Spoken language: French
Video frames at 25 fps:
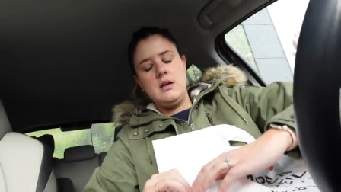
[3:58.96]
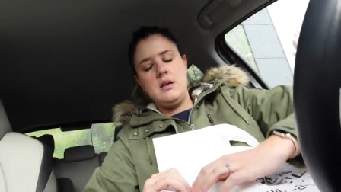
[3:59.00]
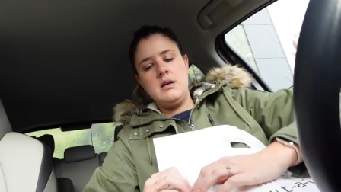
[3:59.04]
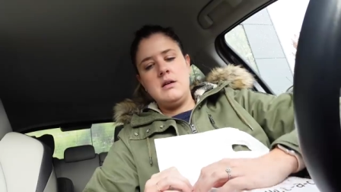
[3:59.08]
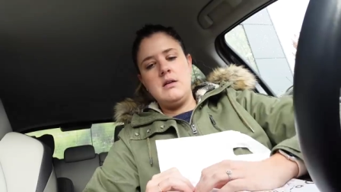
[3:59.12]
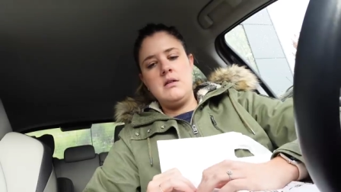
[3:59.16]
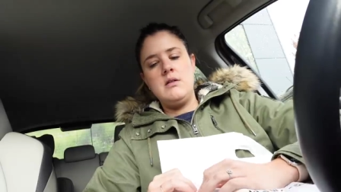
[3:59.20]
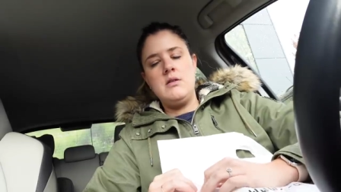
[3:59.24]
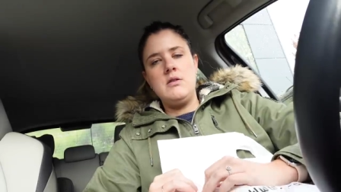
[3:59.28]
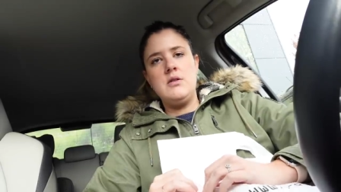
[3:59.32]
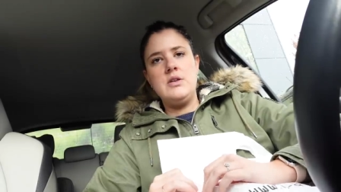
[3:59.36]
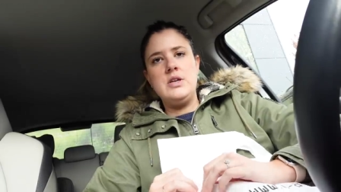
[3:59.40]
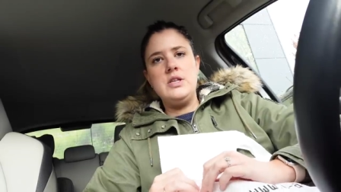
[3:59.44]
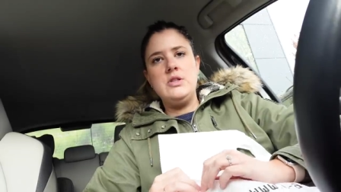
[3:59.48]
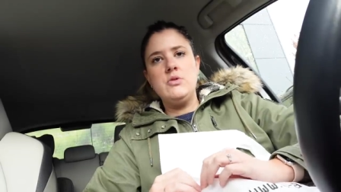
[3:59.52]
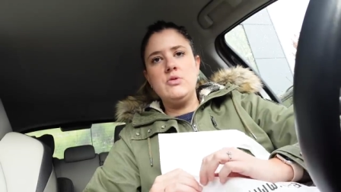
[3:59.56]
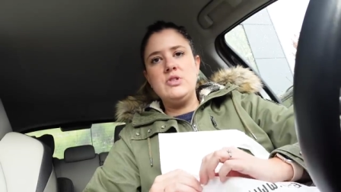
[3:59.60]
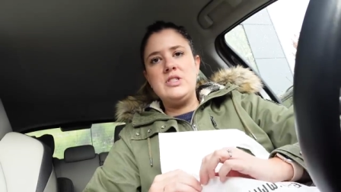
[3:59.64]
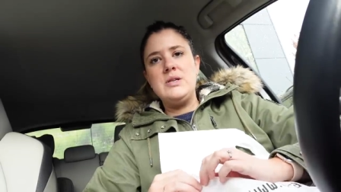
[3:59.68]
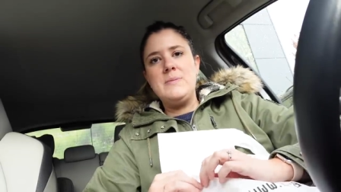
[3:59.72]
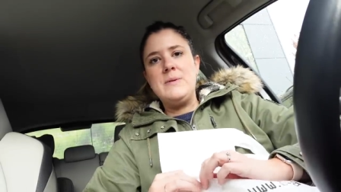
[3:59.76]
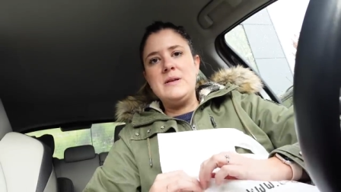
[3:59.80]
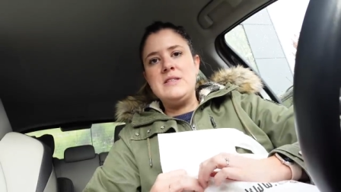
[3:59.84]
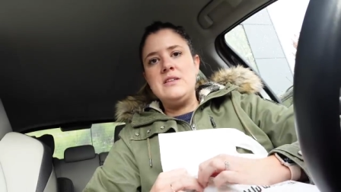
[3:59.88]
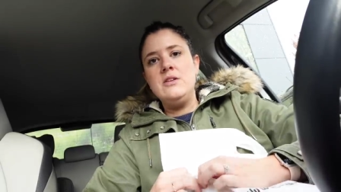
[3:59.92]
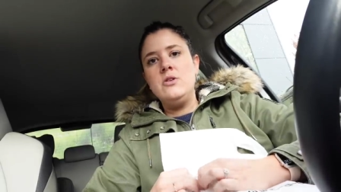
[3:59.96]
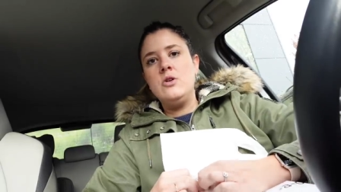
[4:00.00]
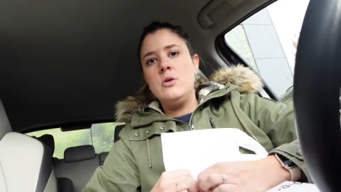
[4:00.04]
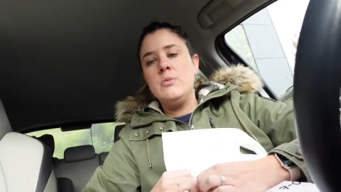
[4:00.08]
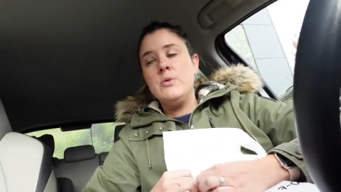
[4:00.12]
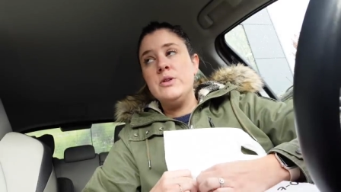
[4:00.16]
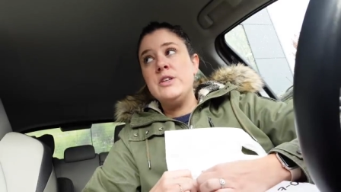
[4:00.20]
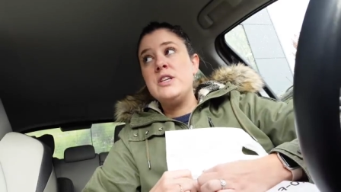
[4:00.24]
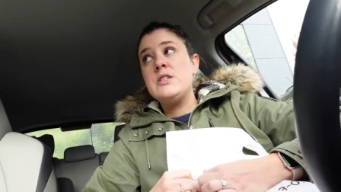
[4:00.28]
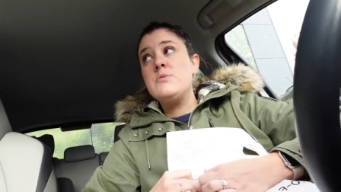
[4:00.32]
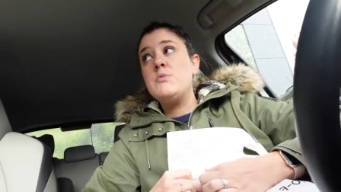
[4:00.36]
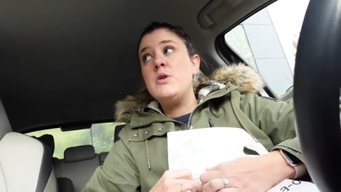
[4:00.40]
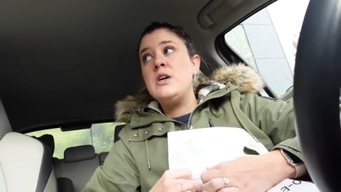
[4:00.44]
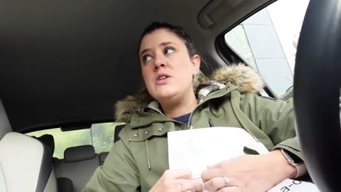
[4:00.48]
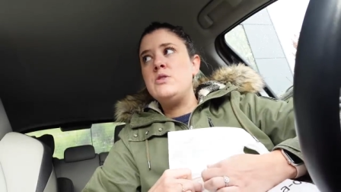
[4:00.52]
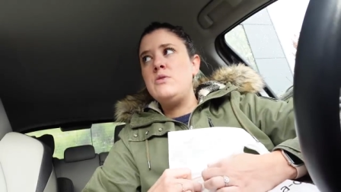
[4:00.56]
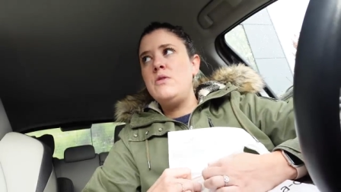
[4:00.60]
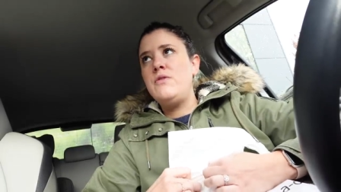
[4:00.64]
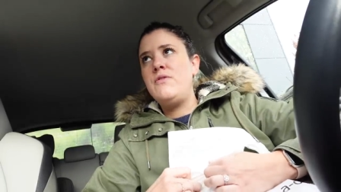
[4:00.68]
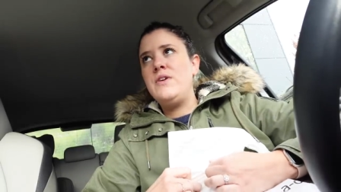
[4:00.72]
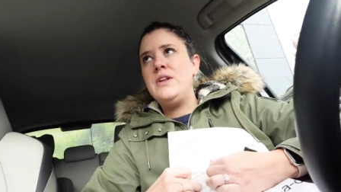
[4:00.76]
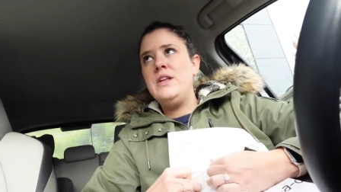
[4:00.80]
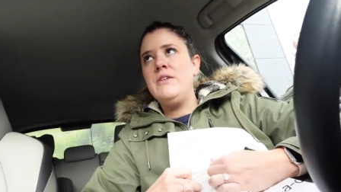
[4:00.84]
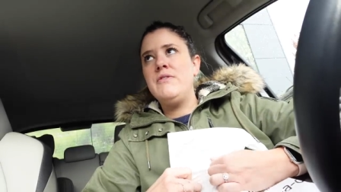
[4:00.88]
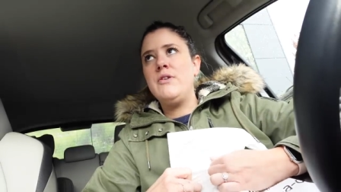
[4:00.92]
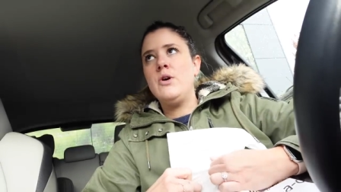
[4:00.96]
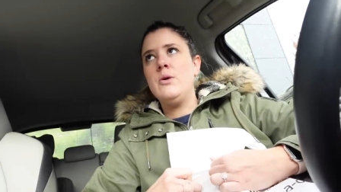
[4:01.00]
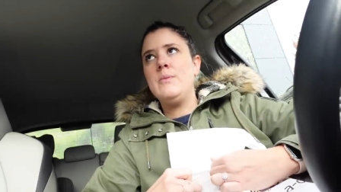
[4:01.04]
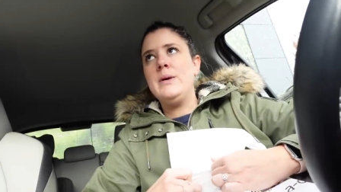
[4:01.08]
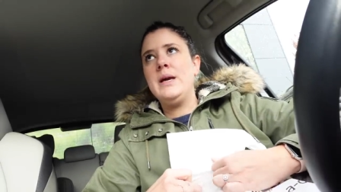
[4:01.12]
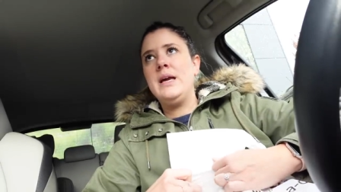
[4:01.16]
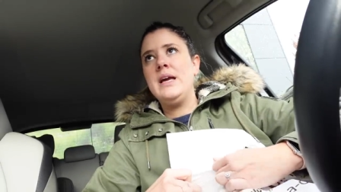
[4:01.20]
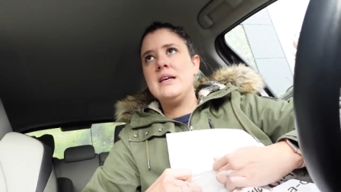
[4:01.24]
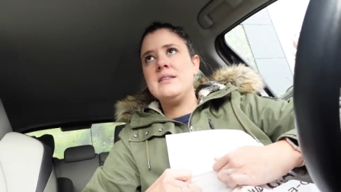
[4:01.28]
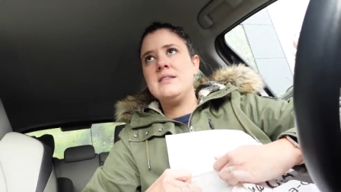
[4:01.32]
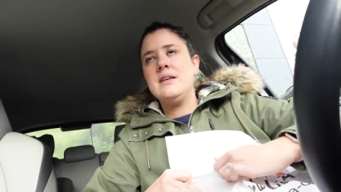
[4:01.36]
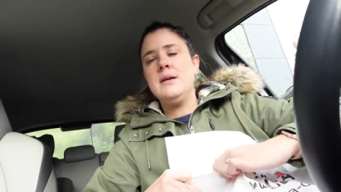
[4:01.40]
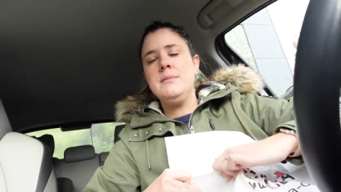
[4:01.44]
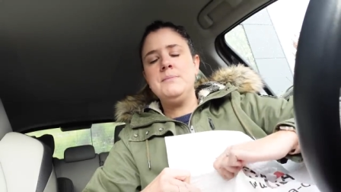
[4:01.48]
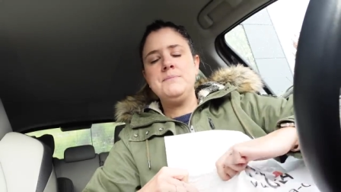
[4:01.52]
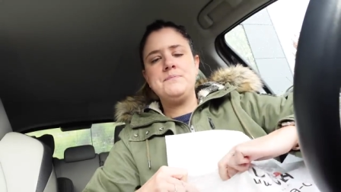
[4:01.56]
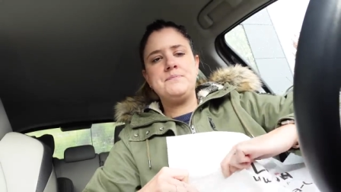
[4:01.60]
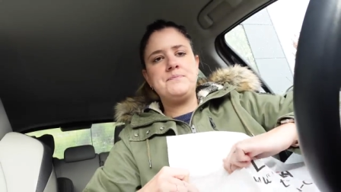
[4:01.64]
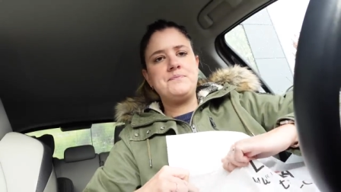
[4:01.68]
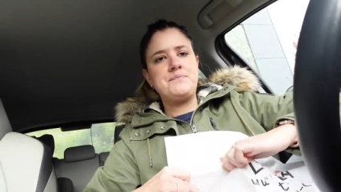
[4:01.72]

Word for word: euh, et donc j'ai passé une commande et je me la suis fait livrer en magasin